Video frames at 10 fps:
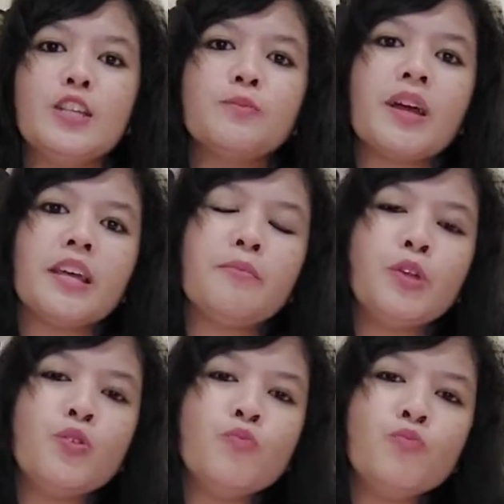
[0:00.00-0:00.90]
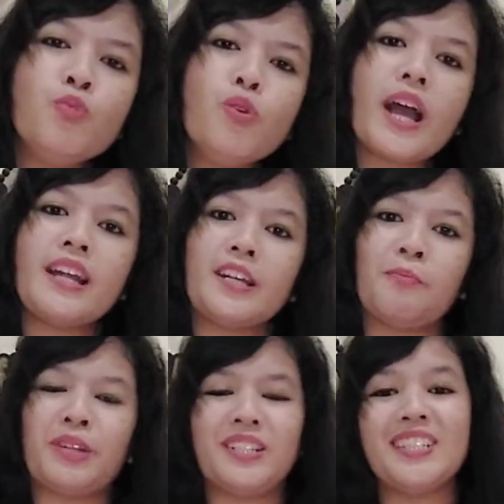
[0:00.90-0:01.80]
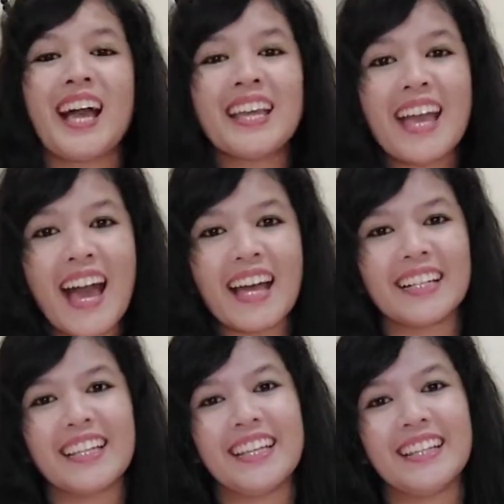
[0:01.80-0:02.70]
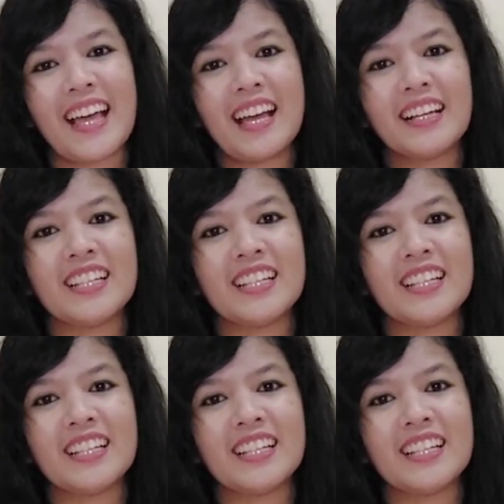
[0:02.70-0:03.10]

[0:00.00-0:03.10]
semakin menumbuhkan kepercayaan kita,